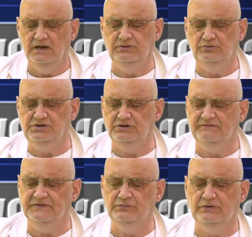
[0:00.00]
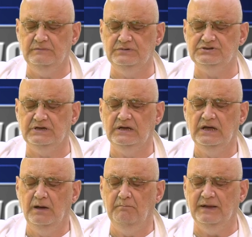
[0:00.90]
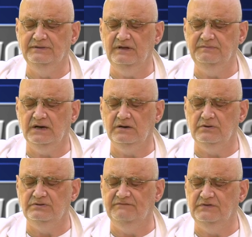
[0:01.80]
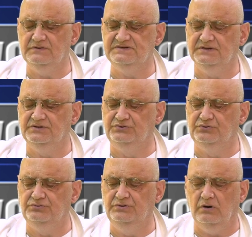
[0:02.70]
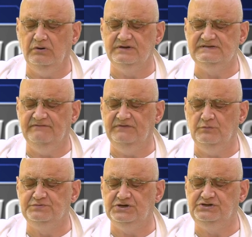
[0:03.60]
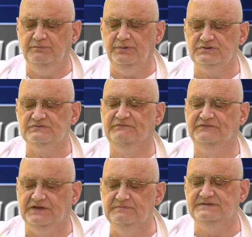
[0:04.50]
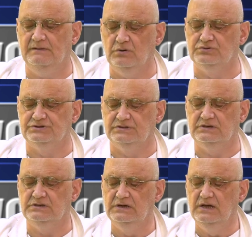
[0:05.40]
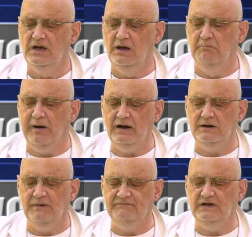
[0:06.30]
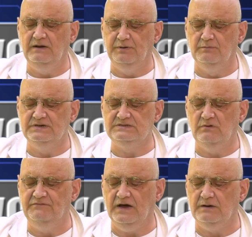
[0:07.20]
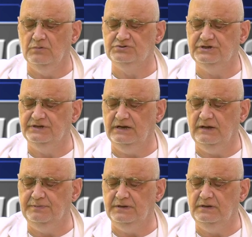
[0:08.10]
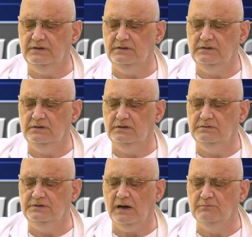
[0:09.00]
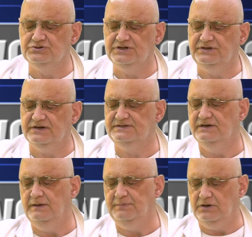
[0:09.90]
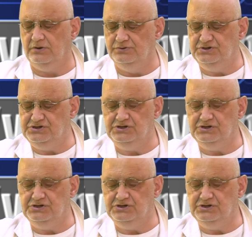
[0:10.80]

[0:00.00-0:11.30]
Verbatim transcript: i tu się dowiadujemy, że pandemia koronawirusa to trudny okres dla wielu przedsiębiorców, w tym zamożnych. Bank ma wiele pomysłów, jak, może najlepiej, y, jak można teraz najlepiej chronić